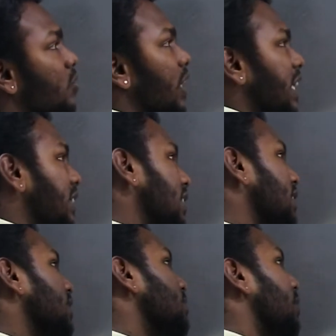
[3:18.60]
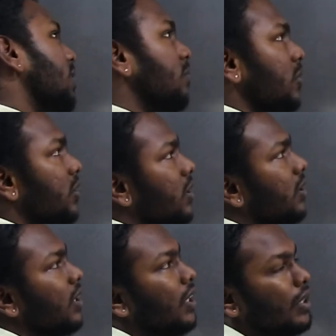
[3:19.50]
ஸோ ரைட் ஹெண்ட்லேருந்து பார்க்கும் பொழுது
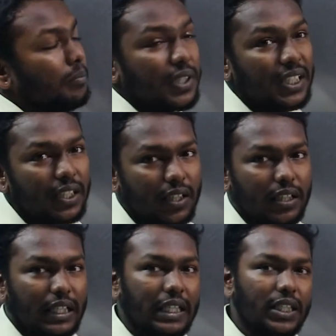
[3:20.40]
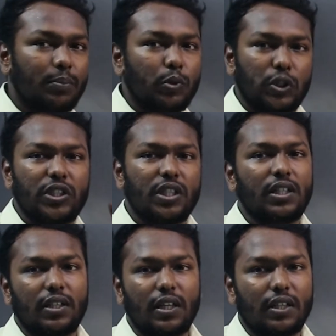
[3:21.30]
பிரியா எந்த
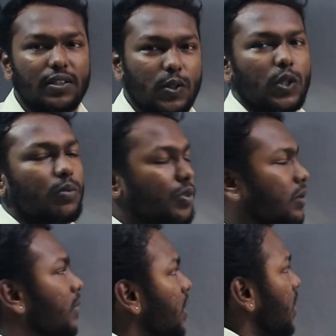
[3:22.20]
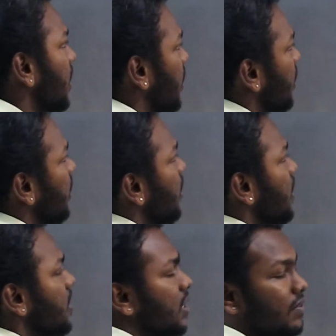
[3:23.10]
பொசிஷனில் இருக்காங்கன்னு சொல்ல முடியுமான்னு கேட்குறாங்க
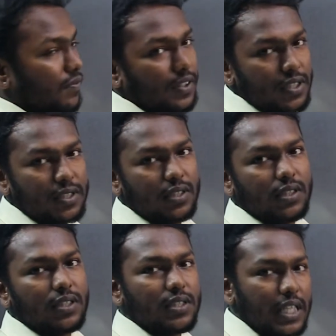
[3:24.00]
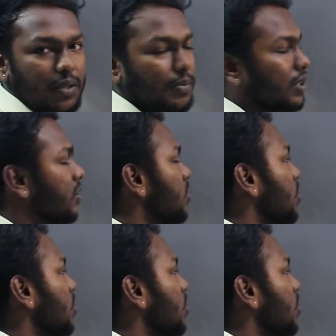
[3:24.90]
சரி ஃபர்ஸ்ட் ஸ்டேட்மெண்ட்